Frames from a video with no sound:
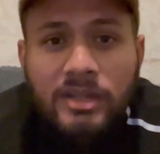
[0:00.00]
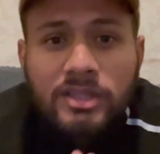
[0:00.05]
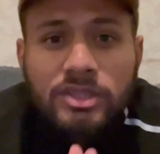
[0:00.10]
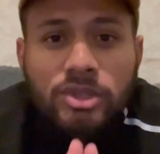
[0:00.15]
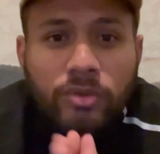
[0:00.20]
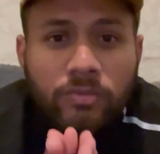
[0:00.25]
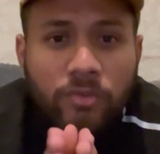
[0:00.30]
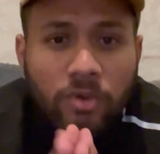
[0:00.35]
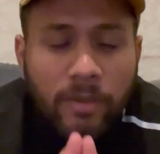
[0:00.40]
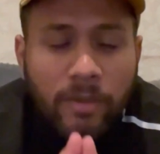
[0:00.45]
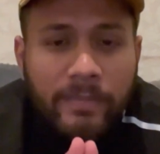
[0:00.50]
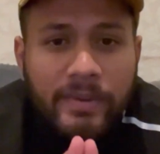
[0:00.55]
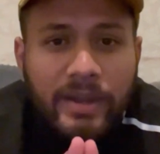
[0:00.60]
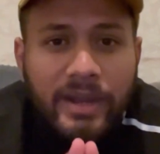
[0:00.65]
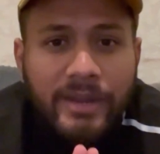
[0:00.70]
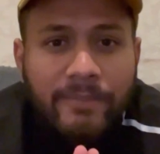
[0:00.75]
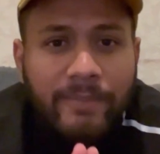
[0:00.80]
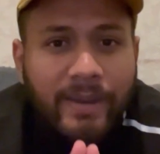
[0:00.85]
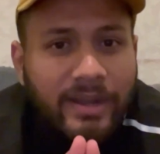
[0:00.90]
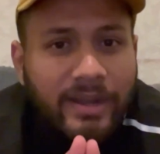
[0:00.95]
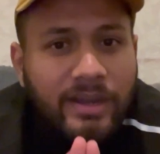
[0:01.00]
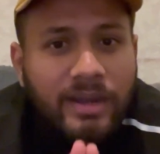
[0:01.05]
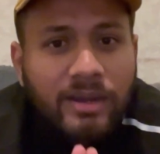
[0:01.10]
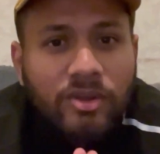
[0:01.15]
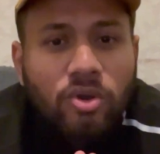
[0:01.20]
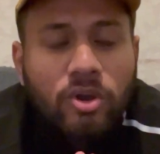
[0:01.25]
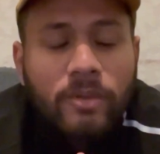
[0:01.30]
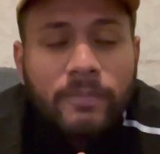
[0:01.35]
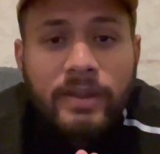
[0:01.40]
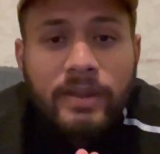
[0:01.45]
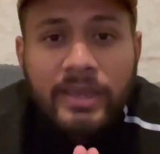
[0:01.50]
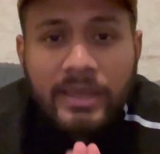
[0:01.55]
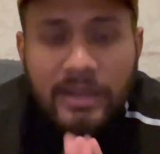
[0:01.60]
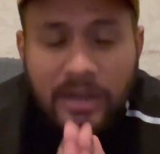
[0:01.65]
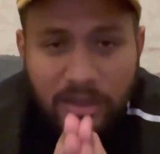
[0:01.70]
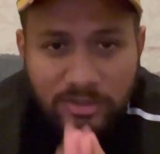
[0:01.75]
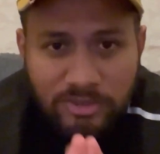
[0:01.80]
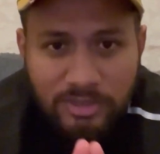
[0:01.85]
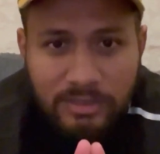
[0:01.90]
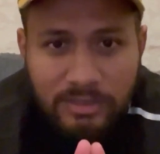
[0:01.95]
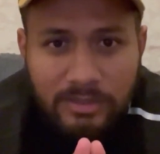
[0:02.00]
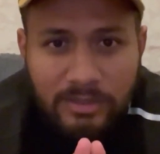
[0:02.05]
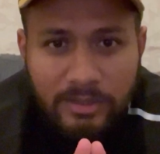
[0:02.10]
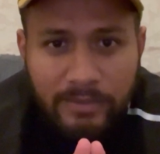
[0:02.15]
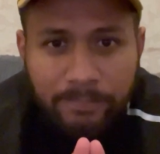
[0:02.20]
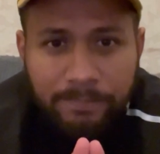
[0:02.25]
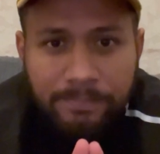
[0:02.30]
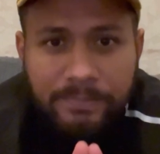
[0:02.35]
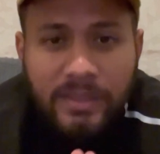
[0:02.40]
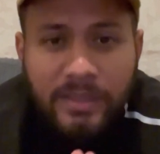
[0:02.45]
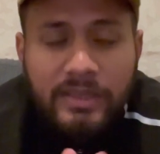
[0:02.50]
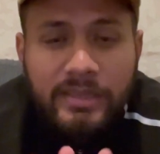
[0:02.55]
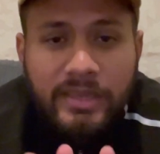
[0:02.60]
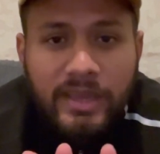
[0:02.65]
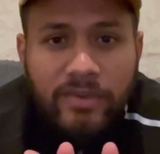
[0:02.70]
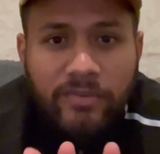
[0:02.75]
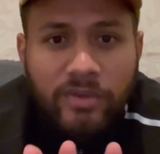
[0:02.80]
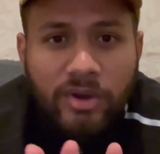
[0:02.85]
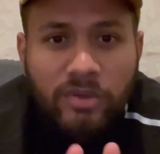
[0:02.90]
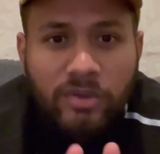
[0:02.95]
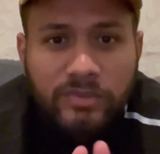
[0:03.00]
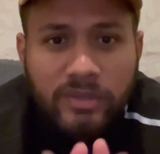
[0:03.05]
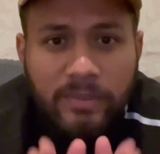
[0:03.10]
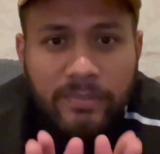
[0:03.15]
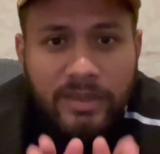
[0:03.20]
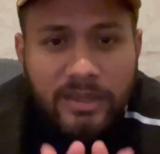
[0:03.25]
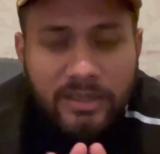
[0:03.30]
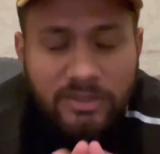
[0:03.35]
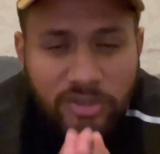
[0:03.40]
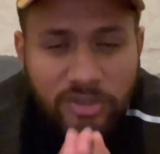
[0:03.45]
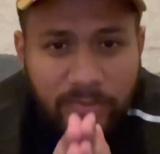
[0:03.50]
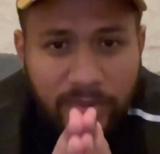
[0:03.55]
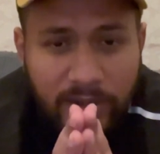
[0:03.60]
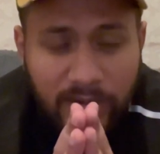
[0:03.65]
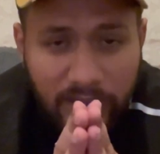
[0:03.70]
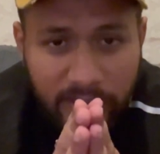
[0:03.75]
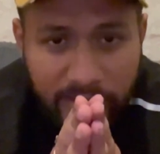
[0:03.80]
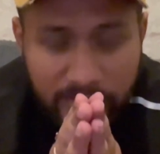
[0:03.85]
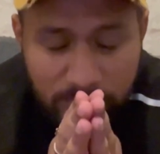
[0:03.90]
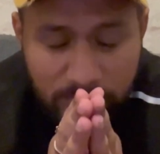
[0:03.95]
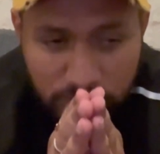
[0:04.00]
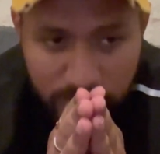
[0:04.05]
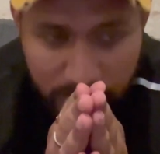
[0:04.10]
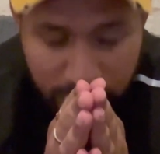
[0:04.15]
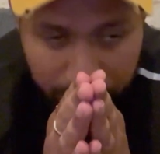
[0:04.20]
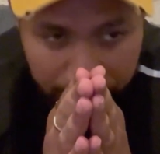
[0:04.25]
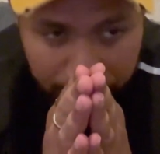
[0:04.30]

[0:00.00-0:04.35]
तो वो अपने डिपेंडेंट को अब नहीं ला सकते ये वन ऑफ द बिगेस्ट अपडेट लगी मुझे